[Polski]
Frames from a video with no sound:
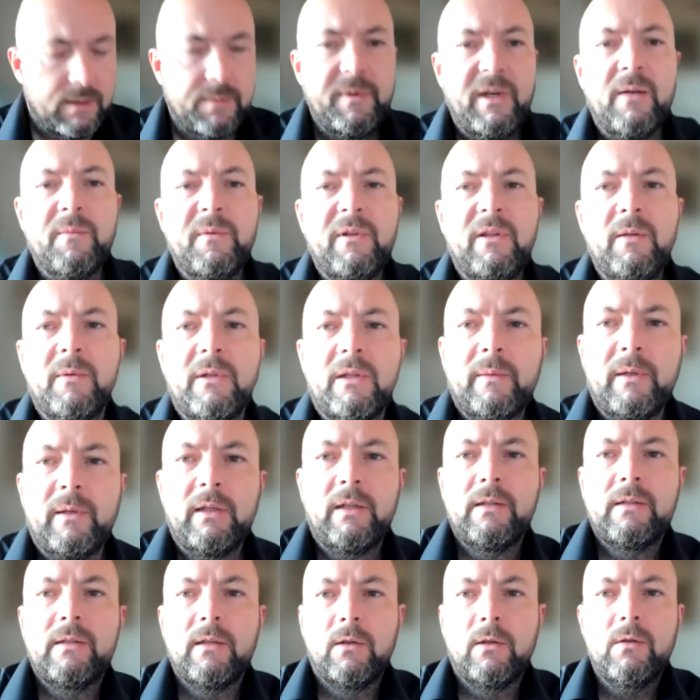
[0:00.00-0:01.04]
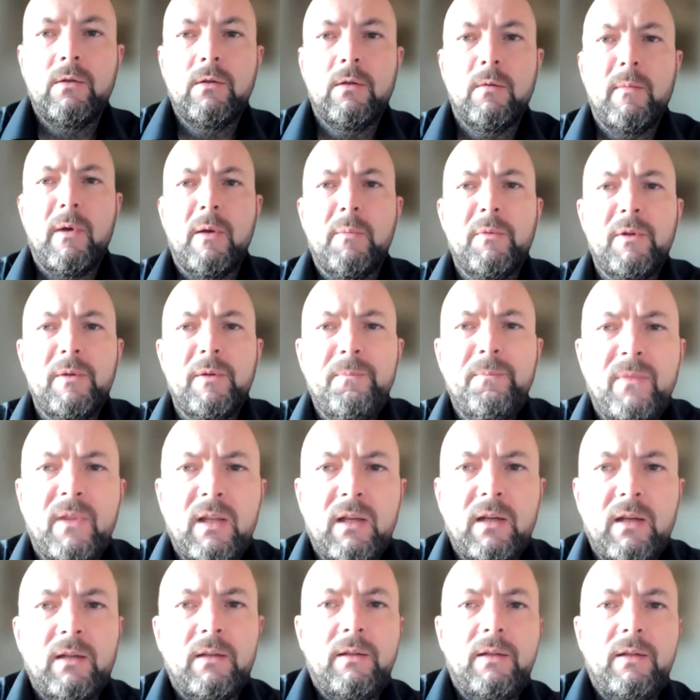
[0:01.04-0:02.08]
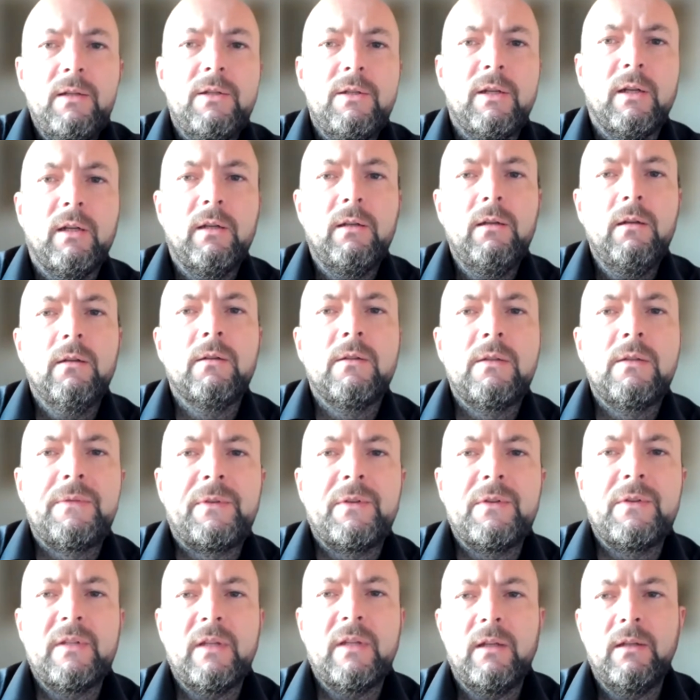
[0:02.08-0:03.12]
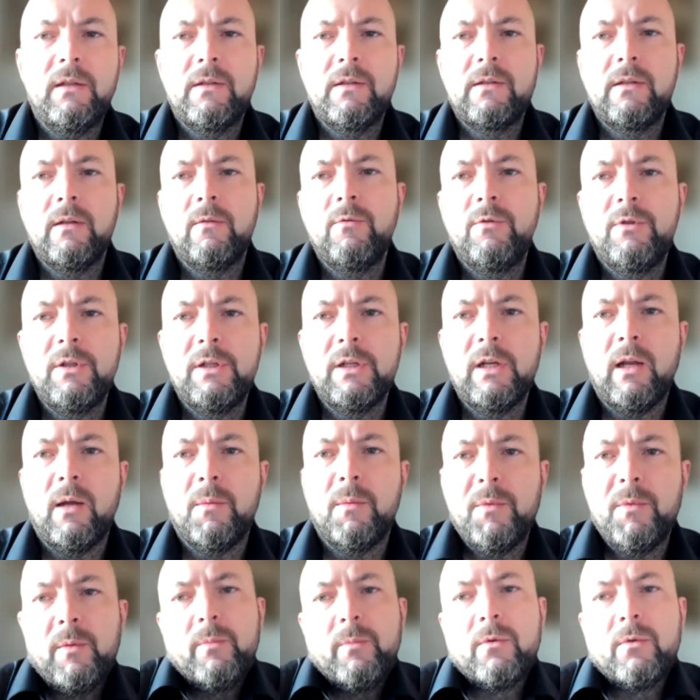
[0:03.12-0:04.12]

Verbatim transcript: Zmieniamy temat, panie starosto. Mamy e, tydzień związany z nauczycielami,